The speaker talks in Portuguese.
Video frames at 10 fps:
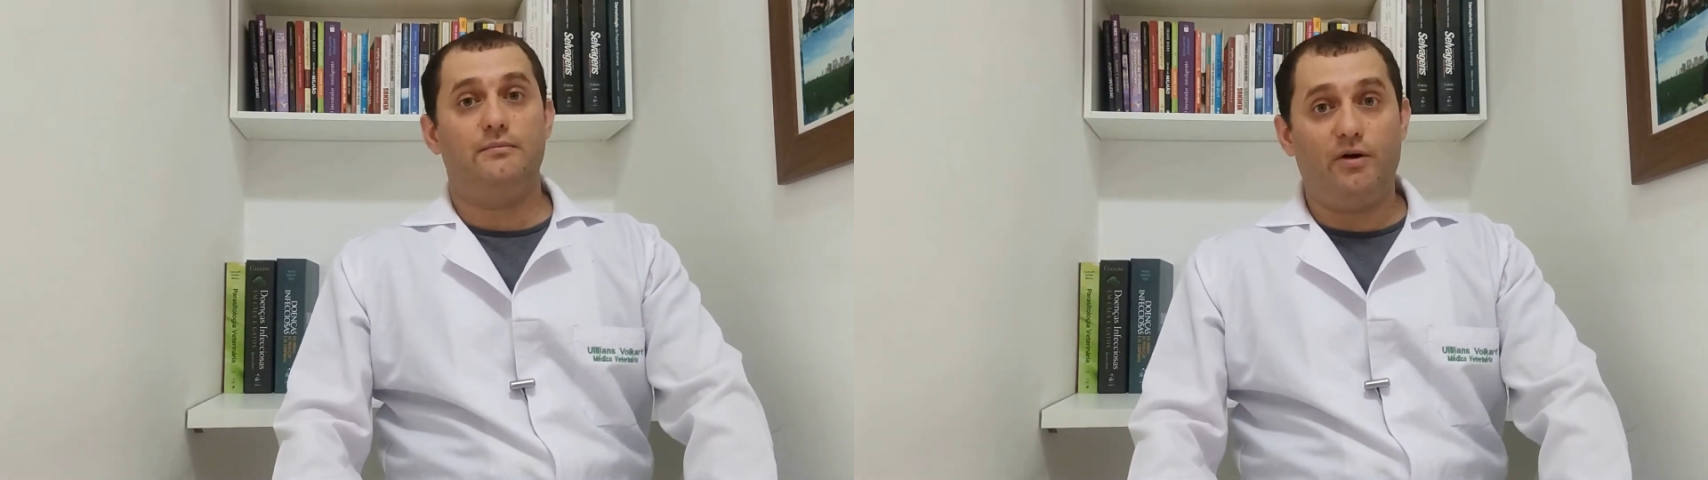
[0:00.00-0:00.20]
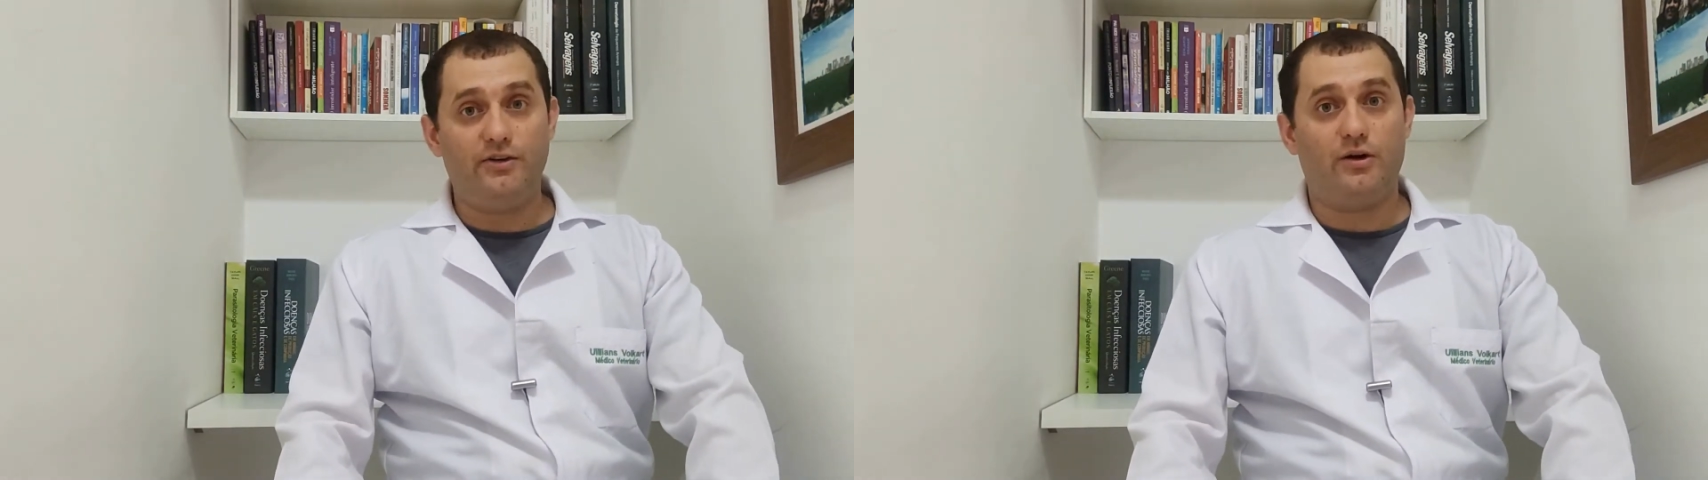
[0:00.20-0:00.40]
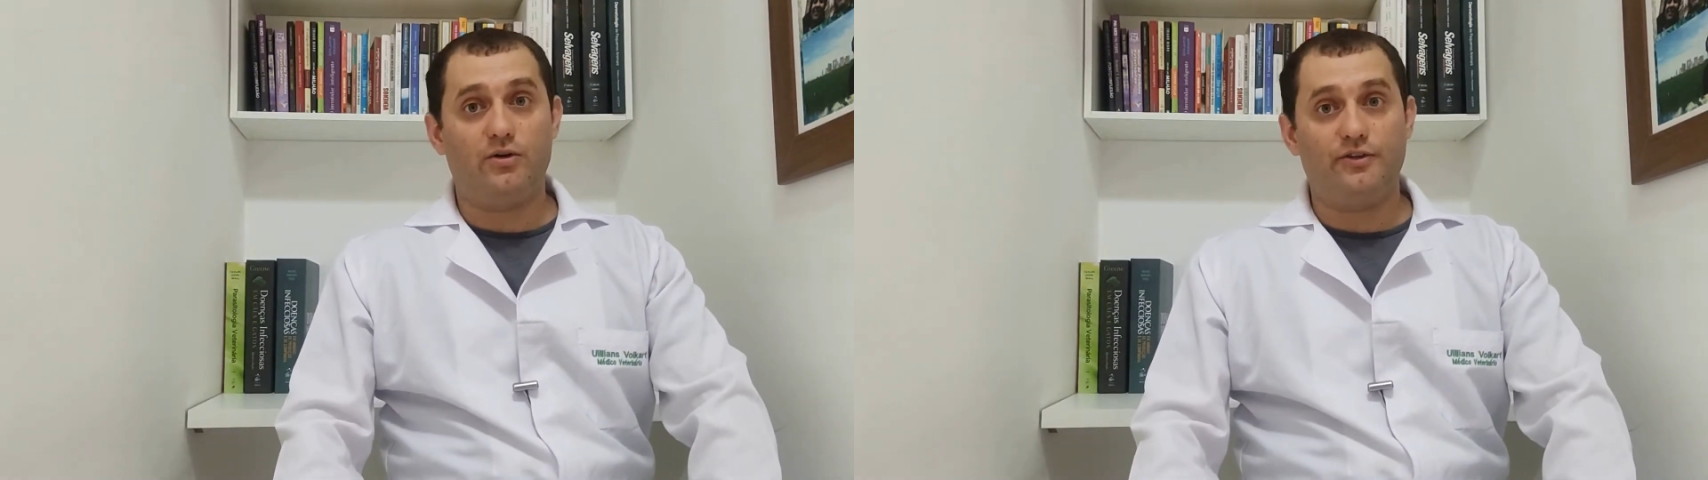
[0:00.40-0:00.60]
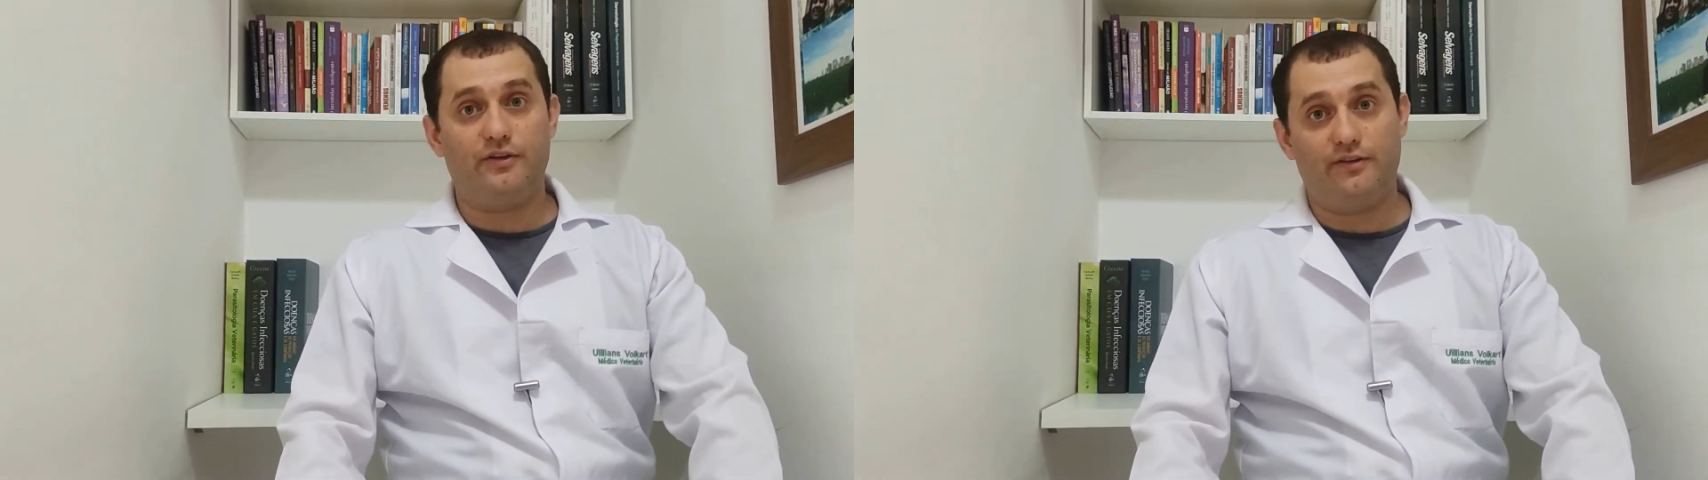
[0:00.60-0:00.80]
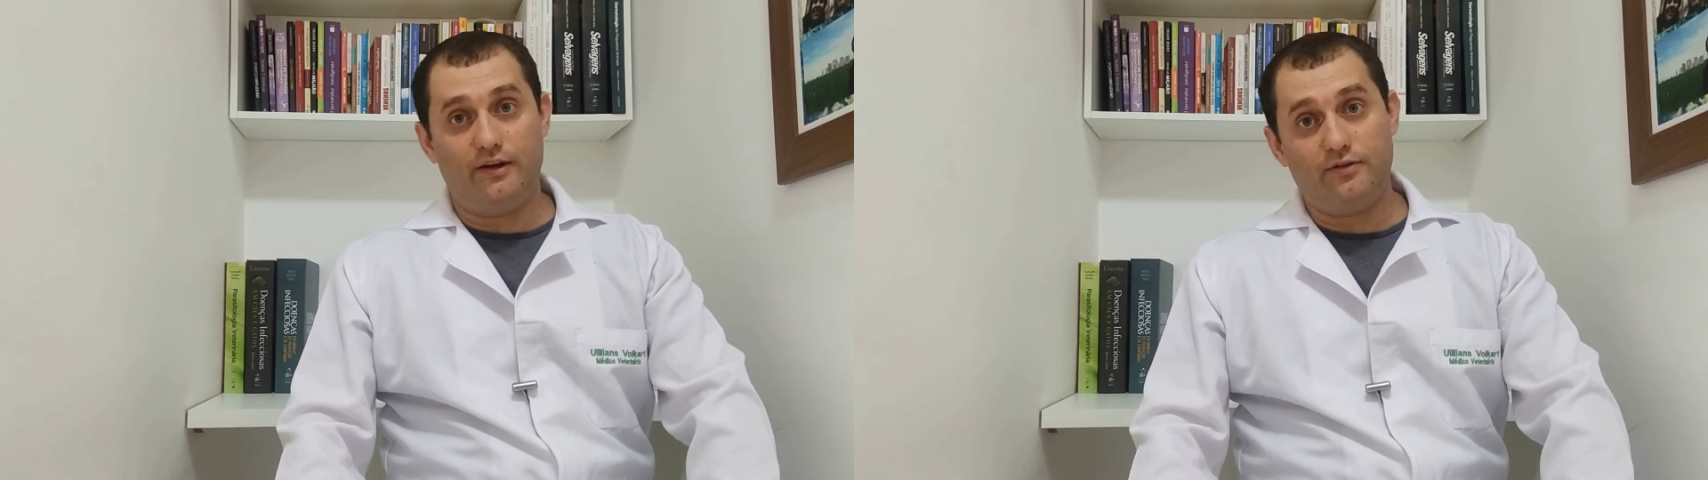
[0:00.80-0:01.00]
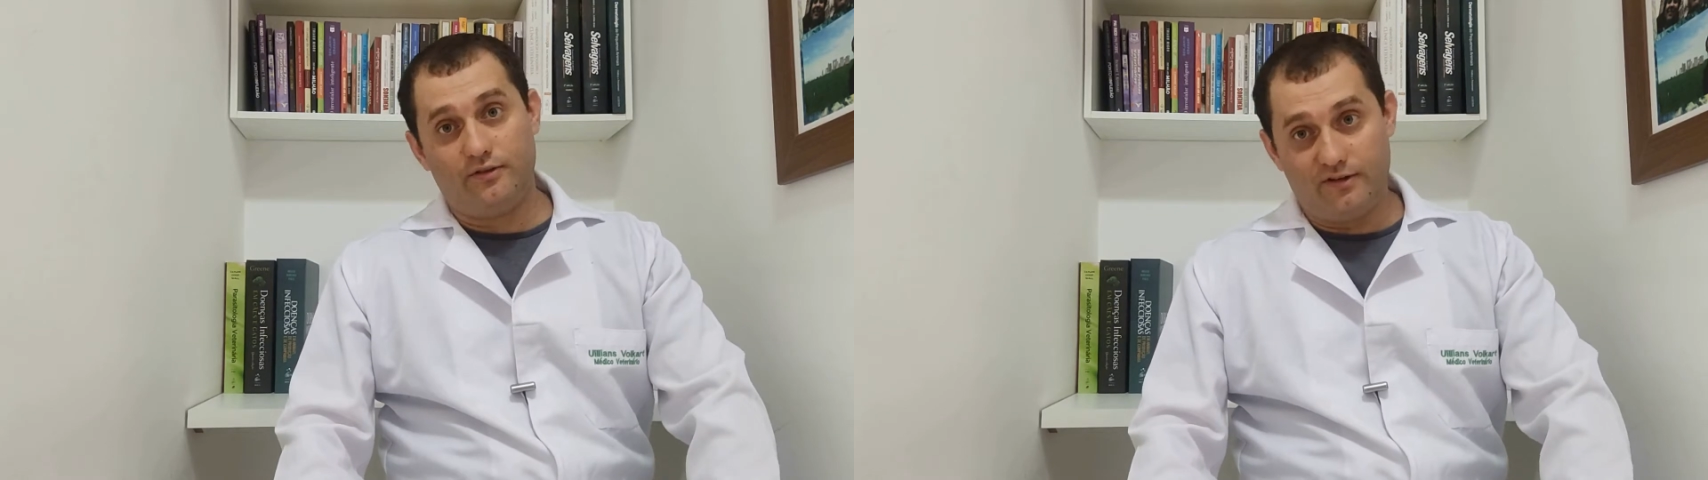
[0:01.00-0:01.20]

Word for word: Pode acontecer isso?